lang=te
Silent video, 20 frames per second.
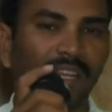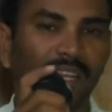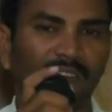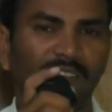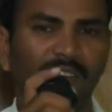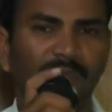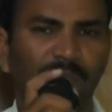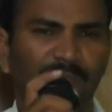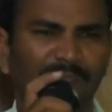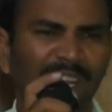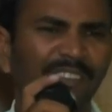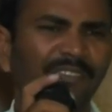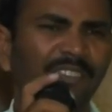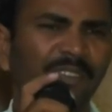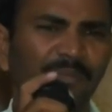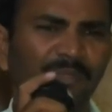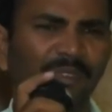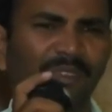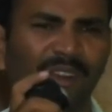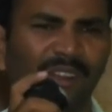ఏమంటే భయం
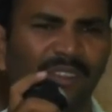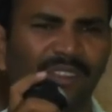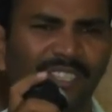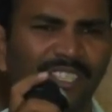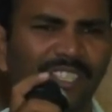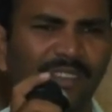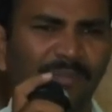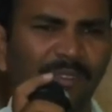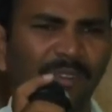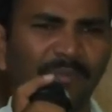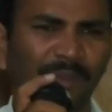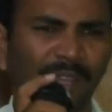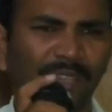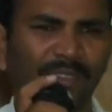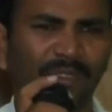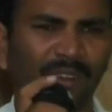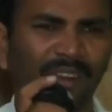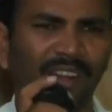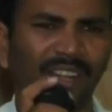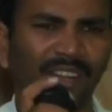ఎప్పుడు కలుగుతుందో చెప్పండి
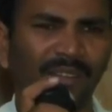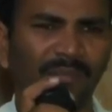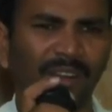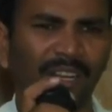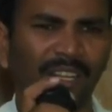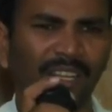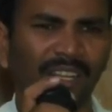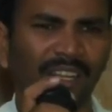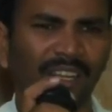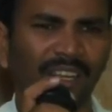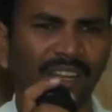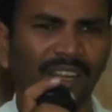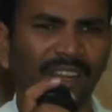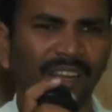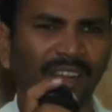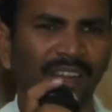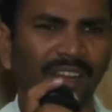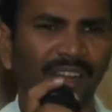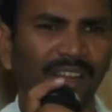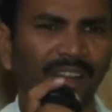పెద్దోళ్ళు అంటే మనకి
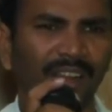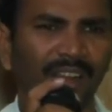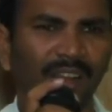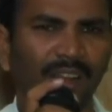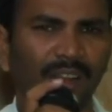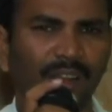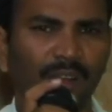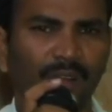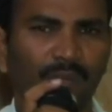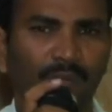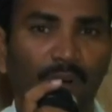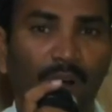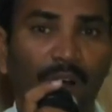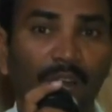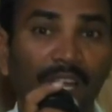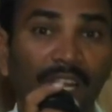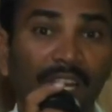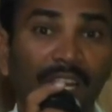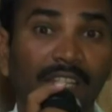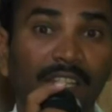
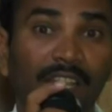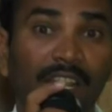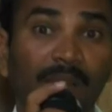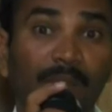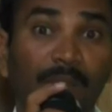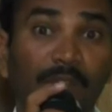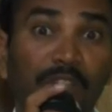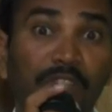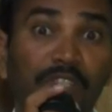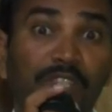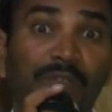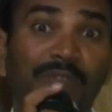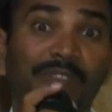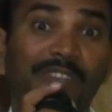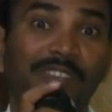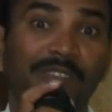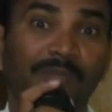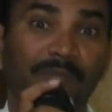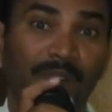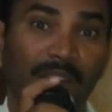వాళ్ళు ఏదైనా మంచి
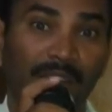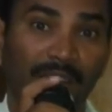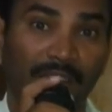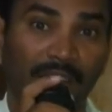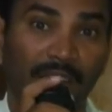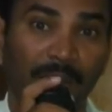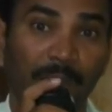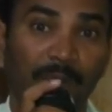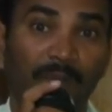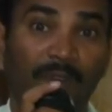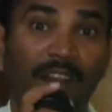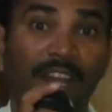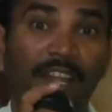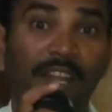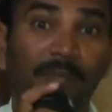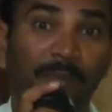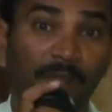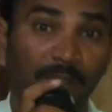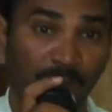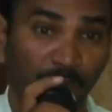విషయం మాట్లాడినప్పుడు
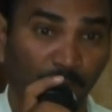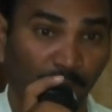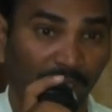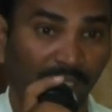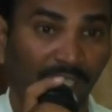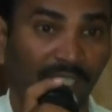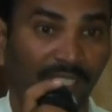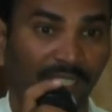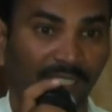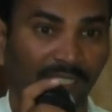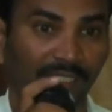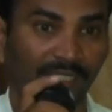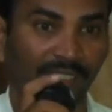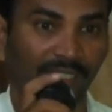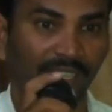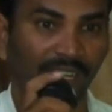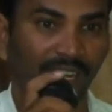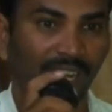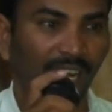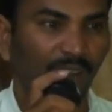వాళ్ళంటే భయం పుడుతుంది
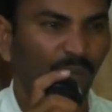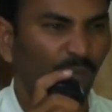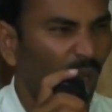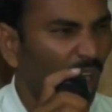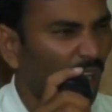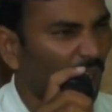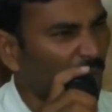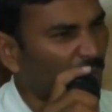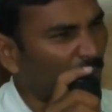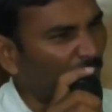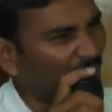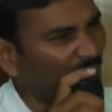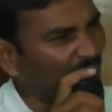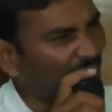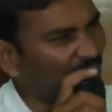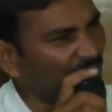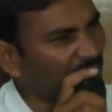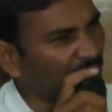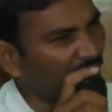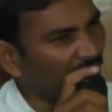వాళ్ళు
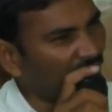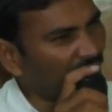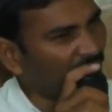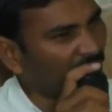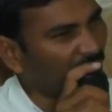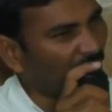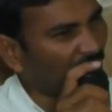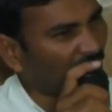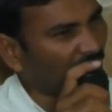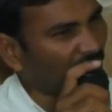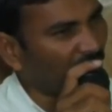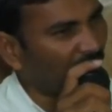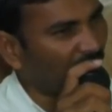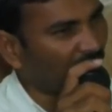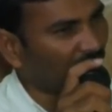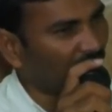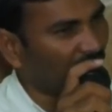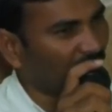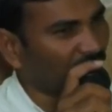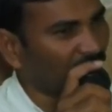పనికి మాలిన మాటలు
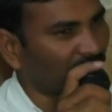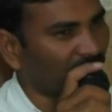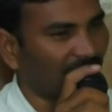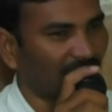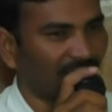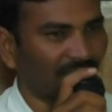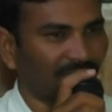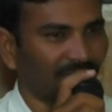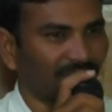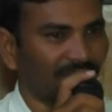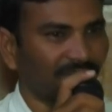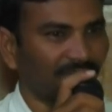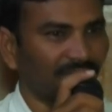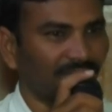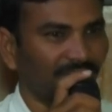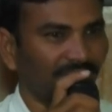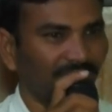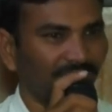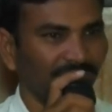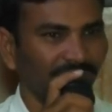మాట్లాడుతుంటారు
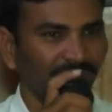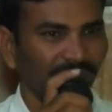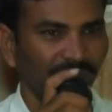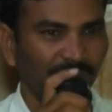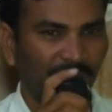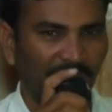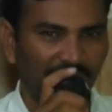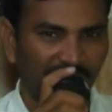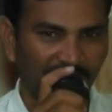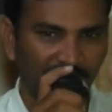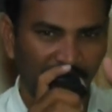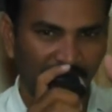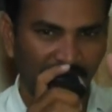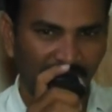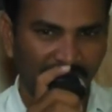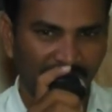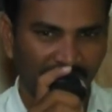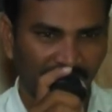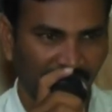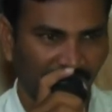పనికి
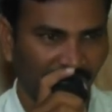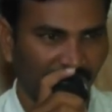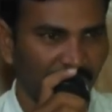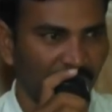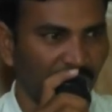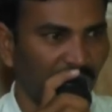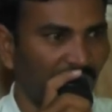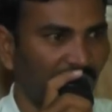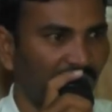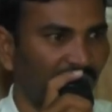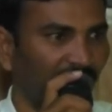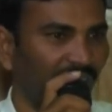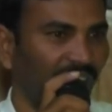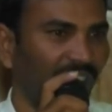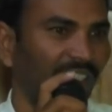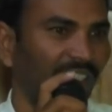మాలిన చెత్త కబుర్లన్నీ